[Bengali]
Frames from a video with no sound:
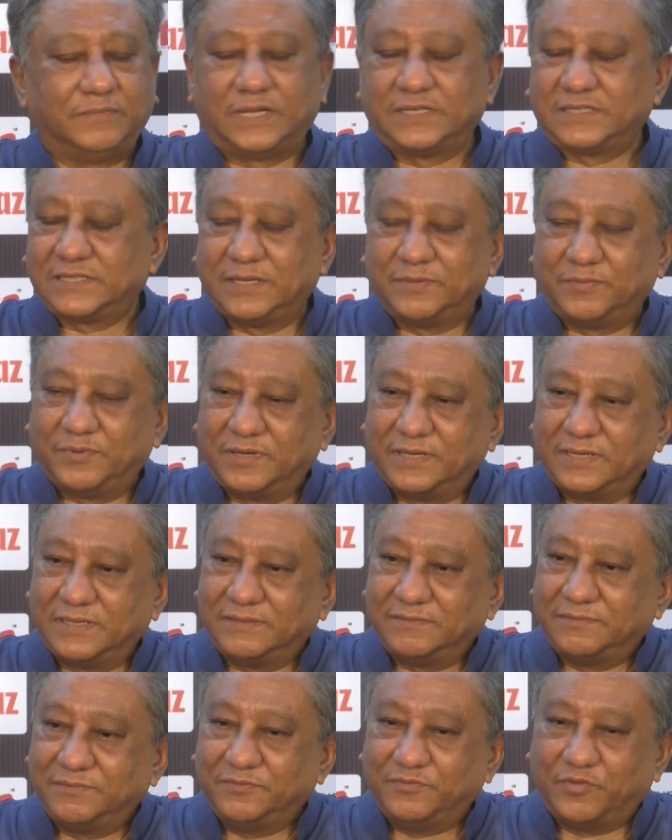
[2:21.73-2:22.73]
বাস্কেটবল
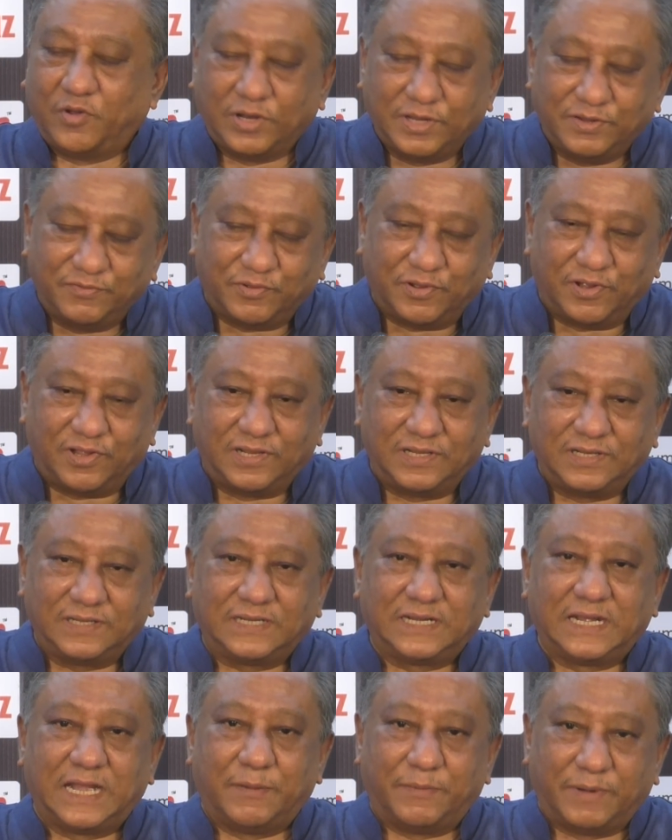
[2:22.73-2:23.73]
নয় ভলিবল
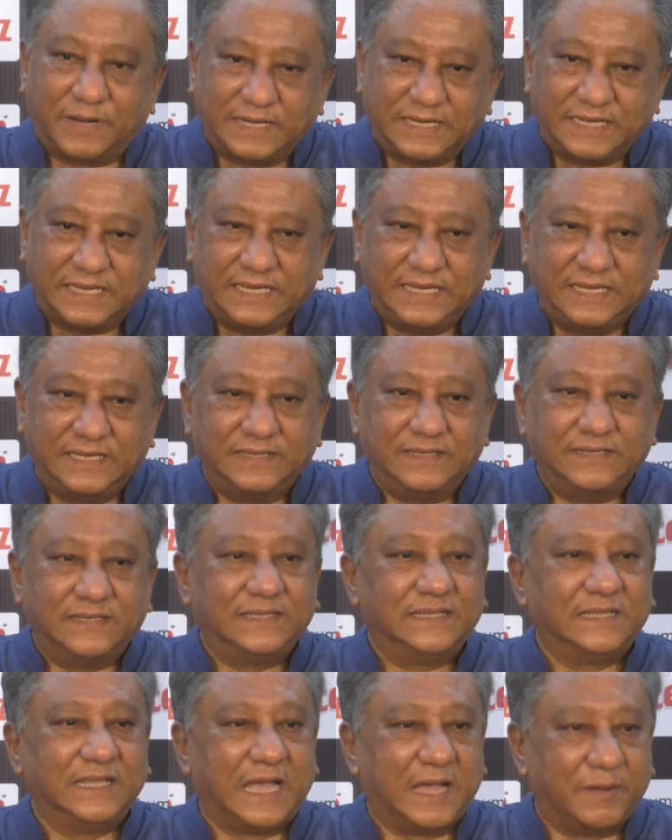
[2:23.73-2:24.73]
কাবাডি
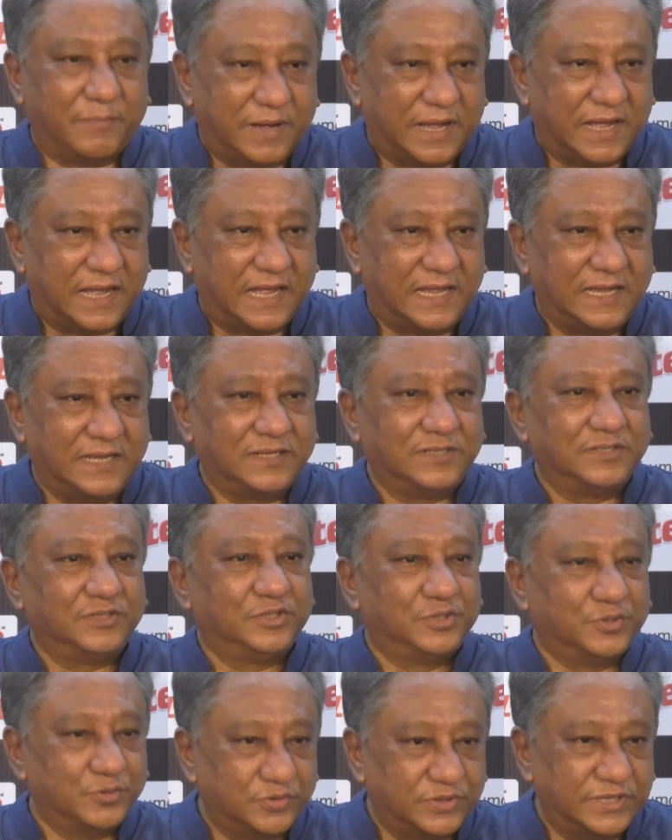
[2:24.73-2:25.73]
দাবা
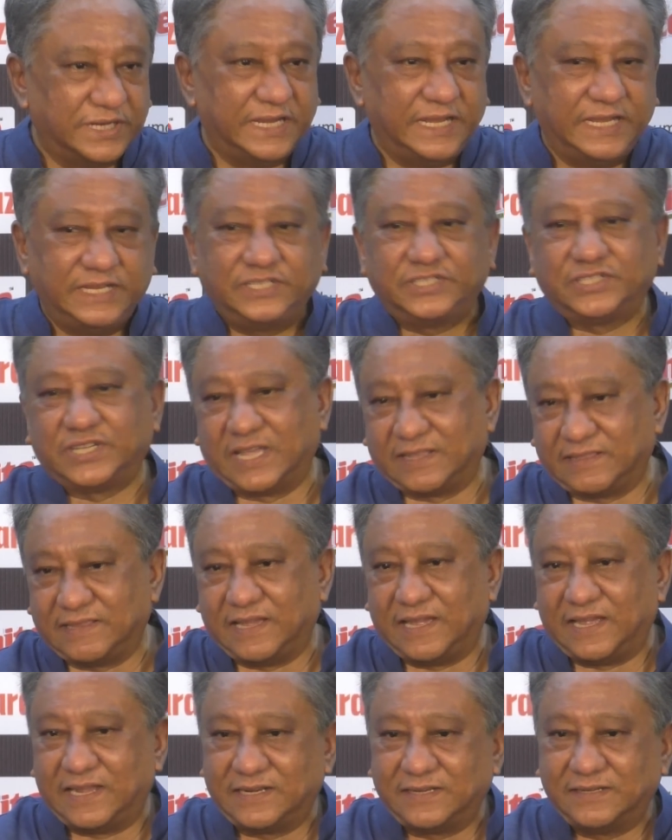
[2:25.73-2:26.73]
শুটিং
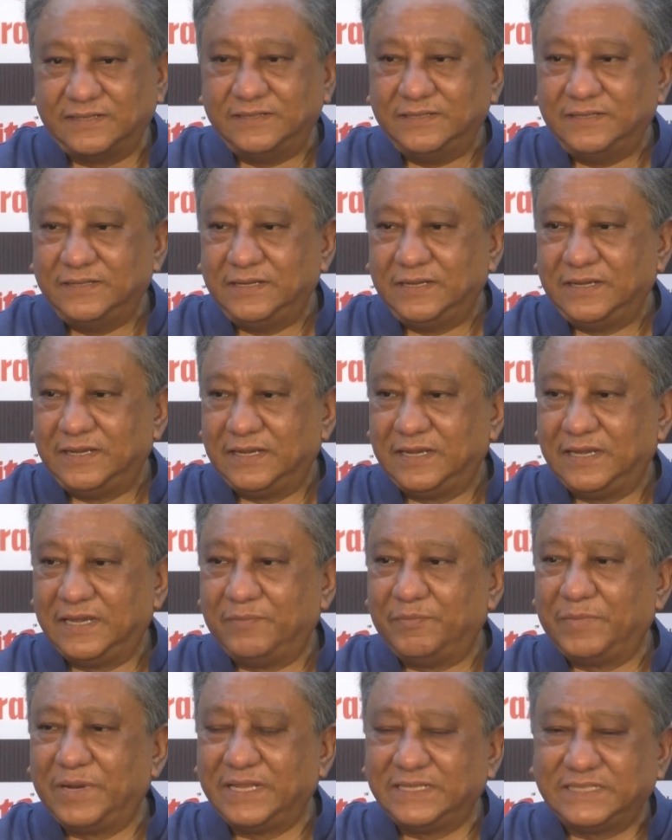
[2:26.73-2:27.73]
সাঁতার
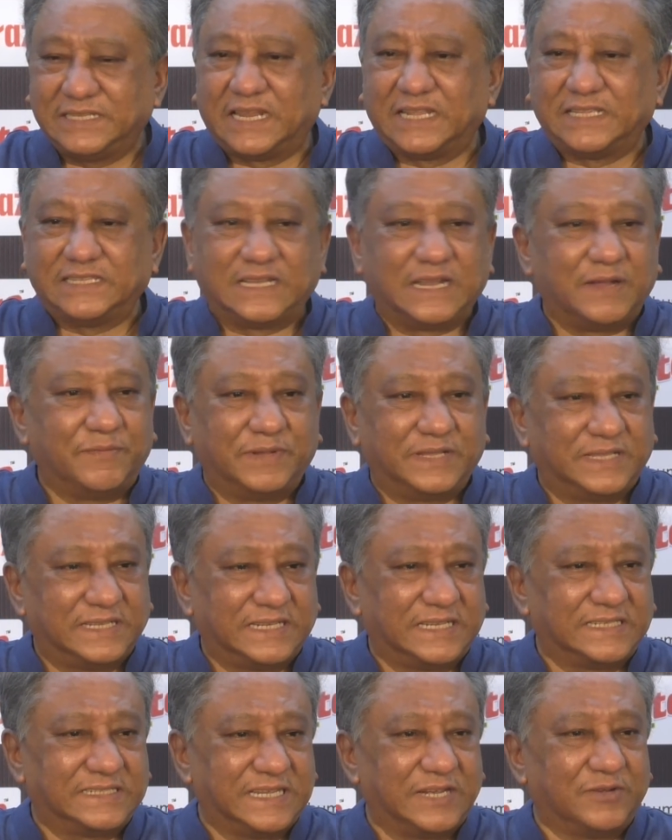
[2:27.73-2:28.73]
মানে যারা যারা
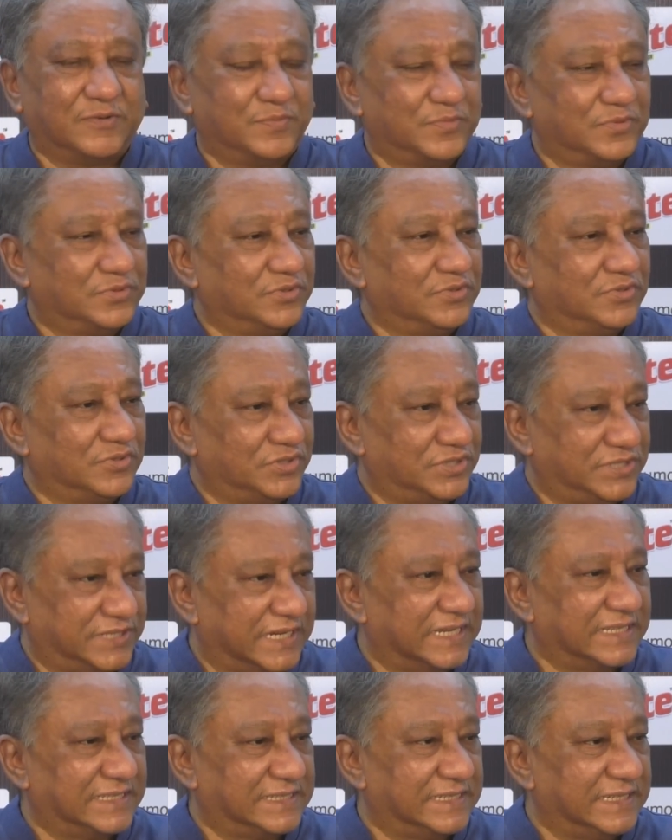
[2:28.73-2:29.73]
আমাদের কাছে এখন পর্যন্ত
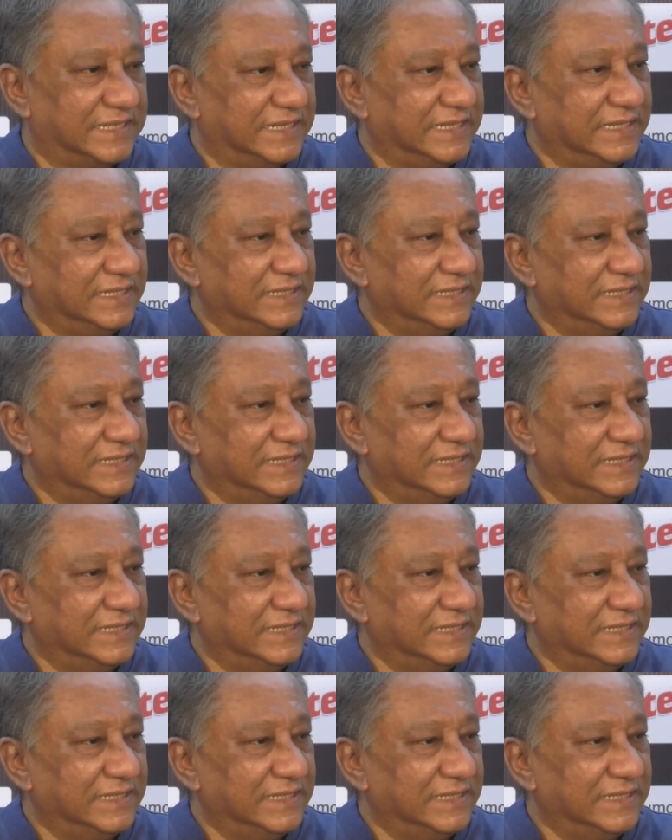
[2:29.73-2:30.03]
চেয়েছে